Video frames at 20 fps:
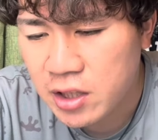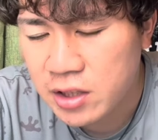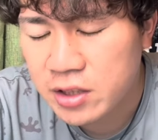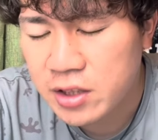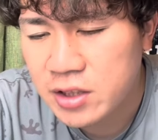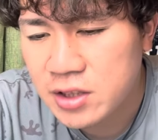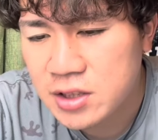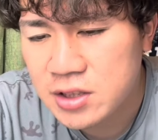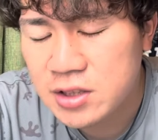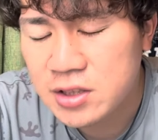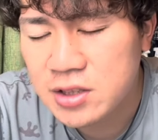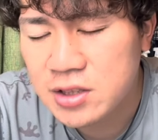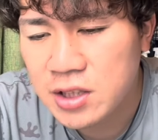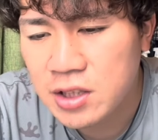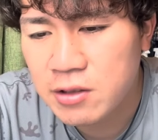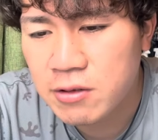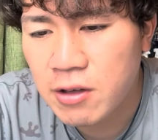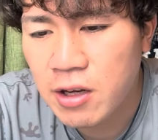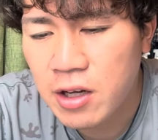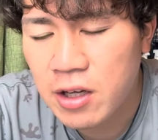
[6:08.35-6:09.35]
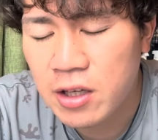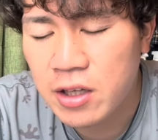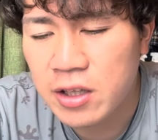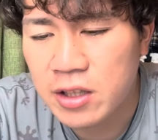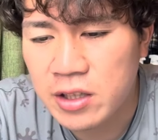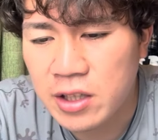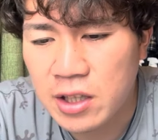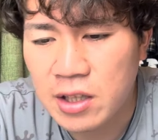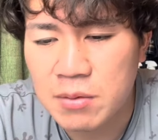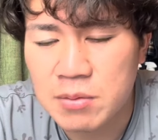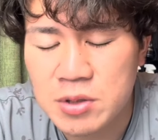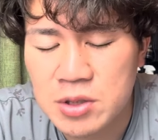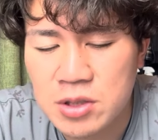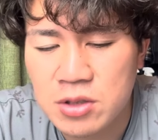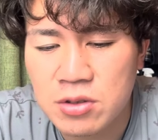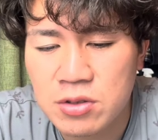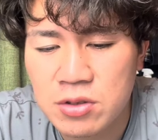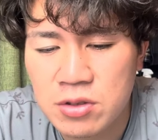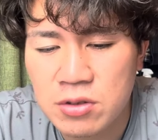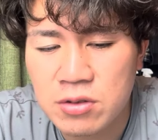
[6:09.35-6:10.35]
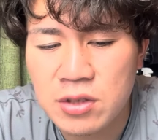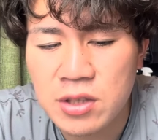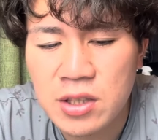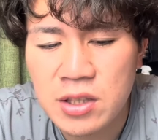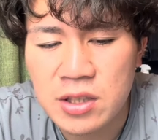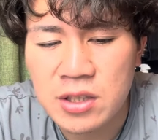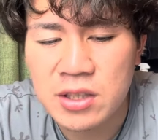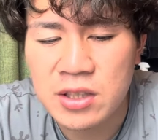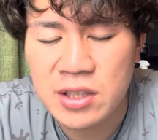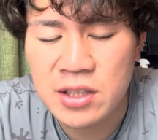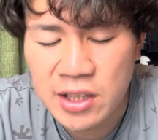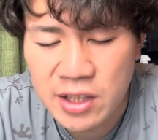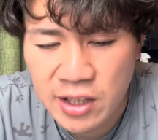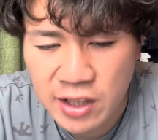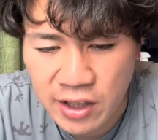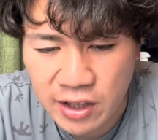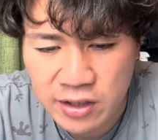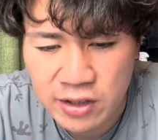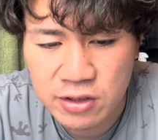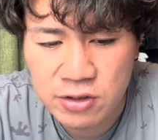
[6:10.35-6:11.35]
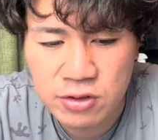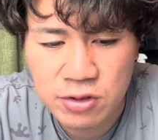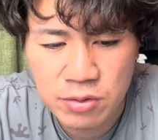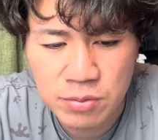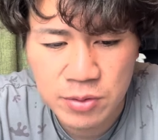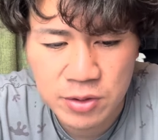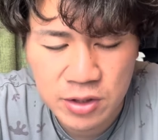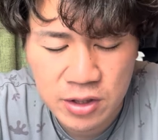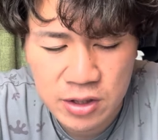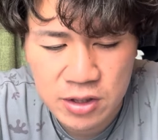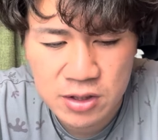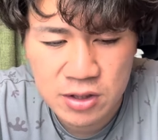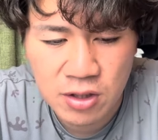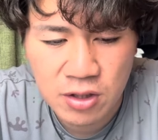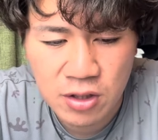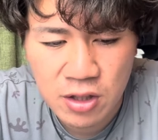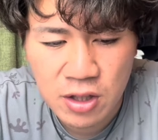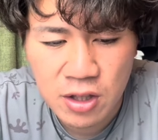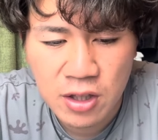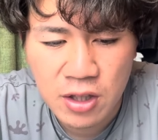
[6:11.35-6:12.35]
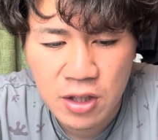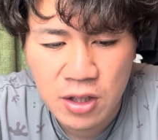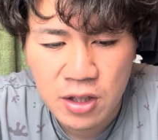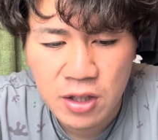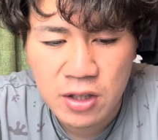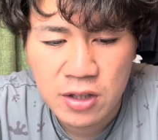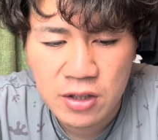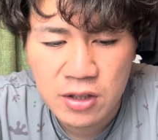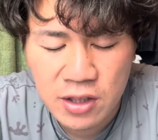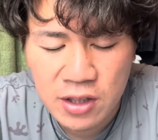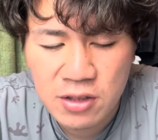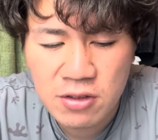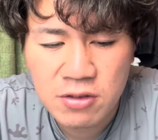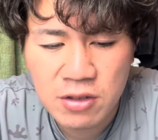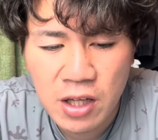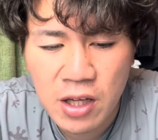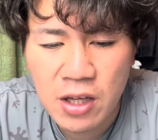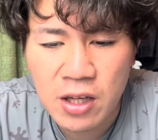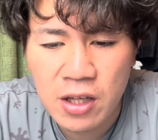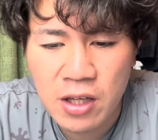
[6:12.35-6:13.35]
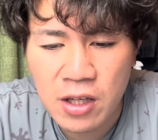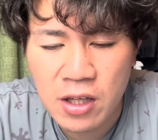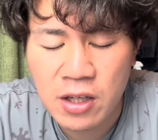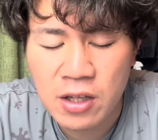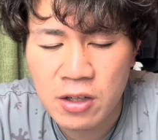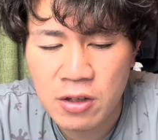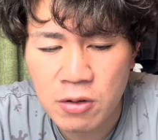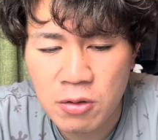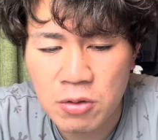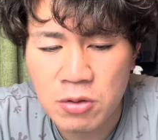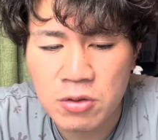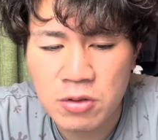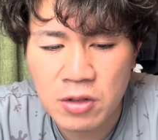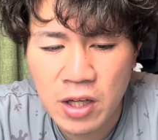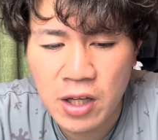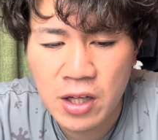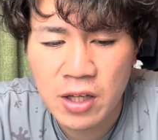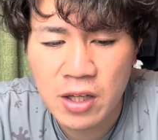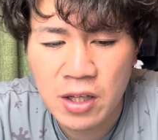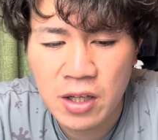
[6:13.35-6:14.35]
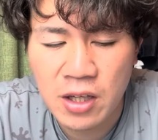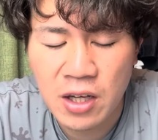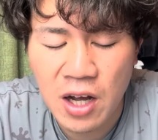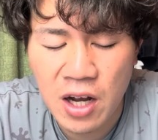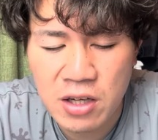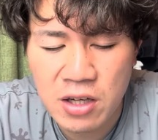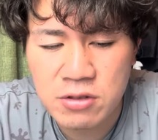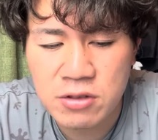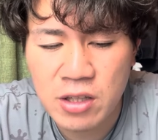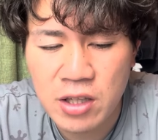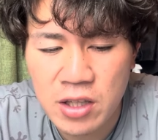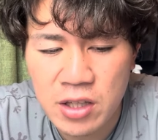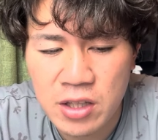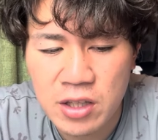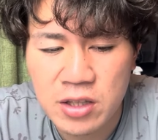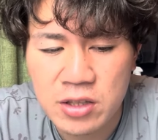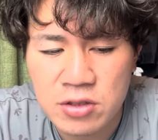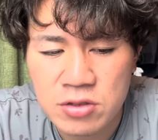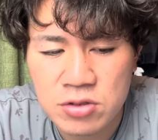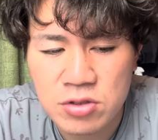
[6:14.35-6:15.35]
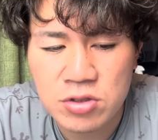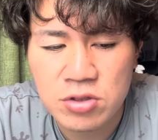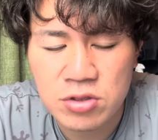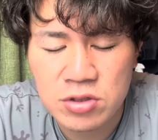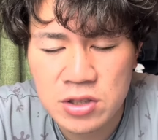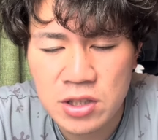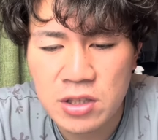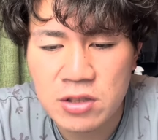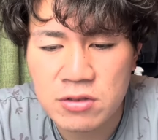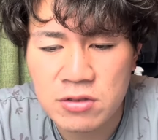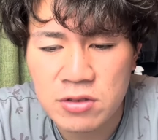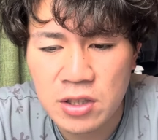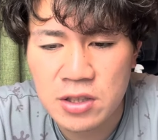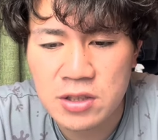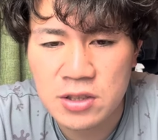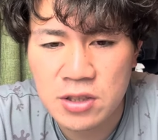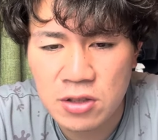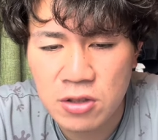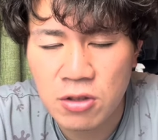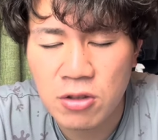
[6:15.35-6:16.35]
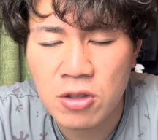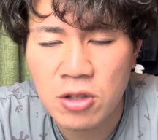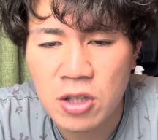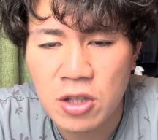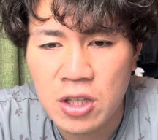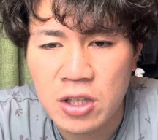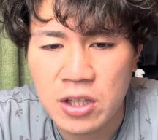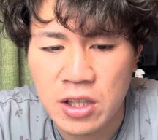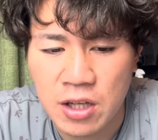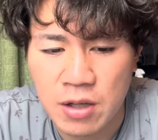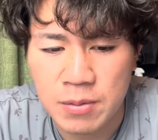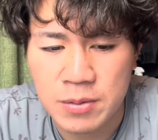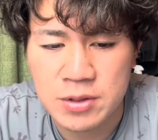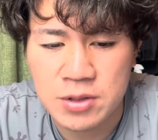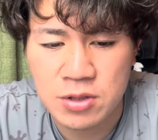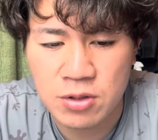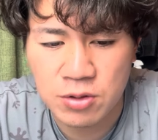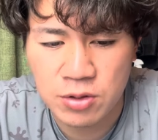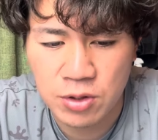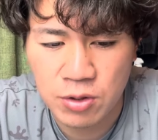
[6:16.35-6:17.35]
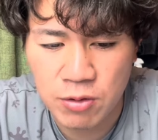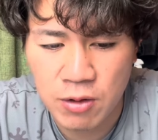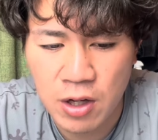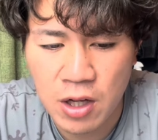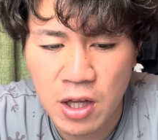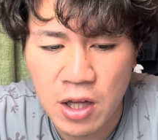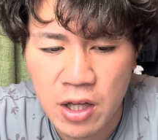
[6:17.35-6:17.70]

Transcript: で、人生は、え高松商業にギリ勝てると思うんですよ。っていうね、えこのね、え春ね、え優勝してるんですけど、高松商業は。